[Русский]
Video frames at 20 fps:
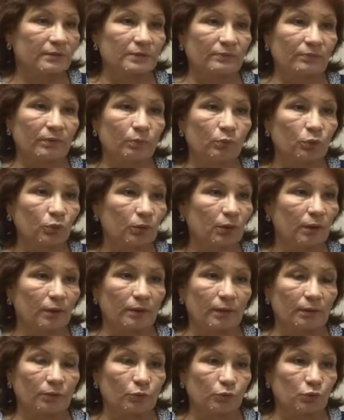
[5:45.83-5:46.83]

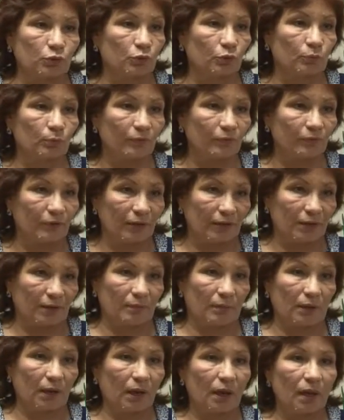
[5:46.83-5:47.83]
свободное от учебы
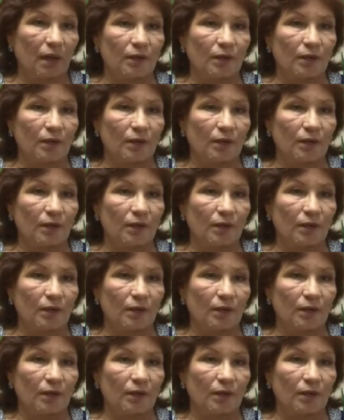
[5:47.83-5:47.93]
время,